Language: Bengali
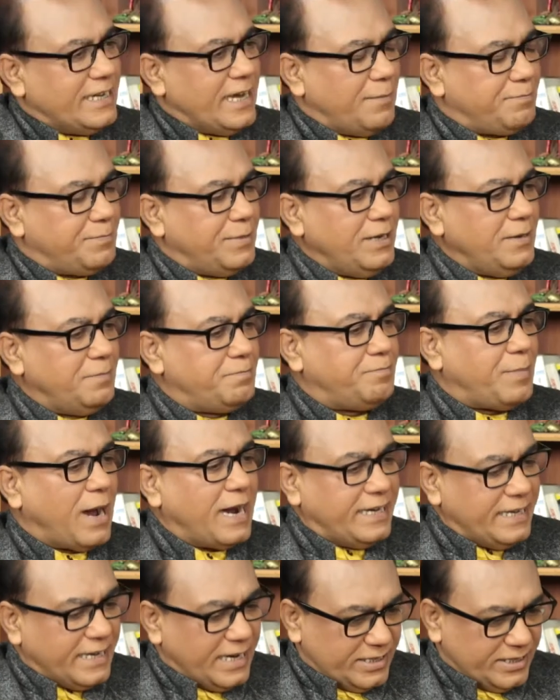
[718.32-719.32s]
আপনি
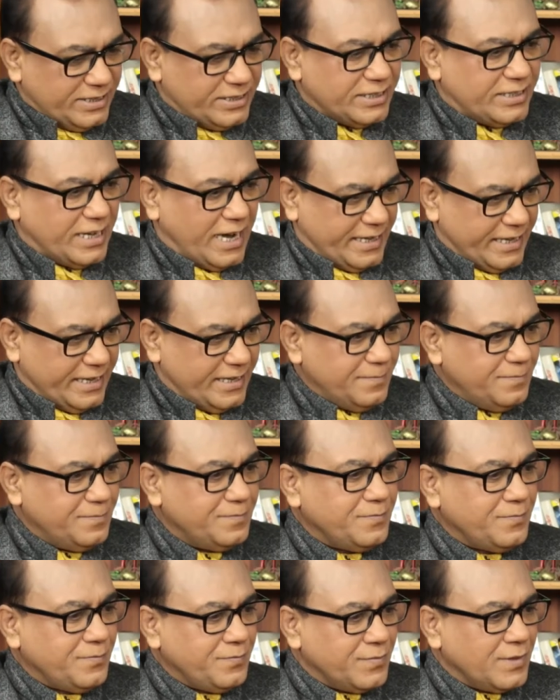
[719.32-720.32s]
পানিহাটিতে থাকেন
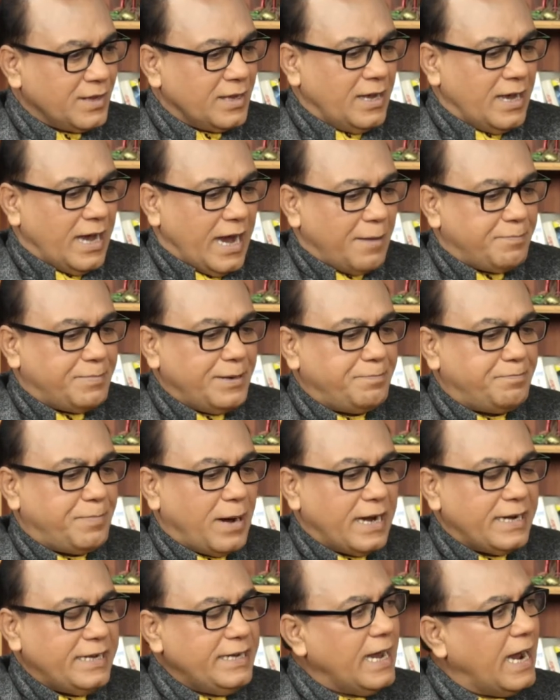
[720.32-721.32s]
হ্যাঁ আপনি
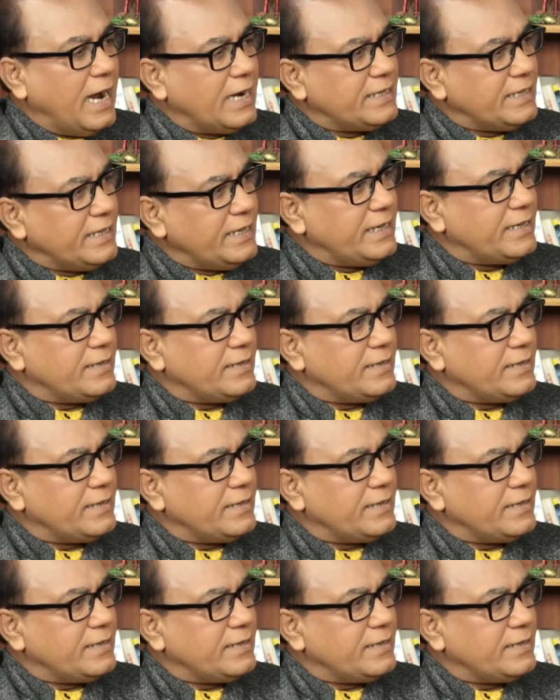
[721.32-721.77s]
পানিহাটির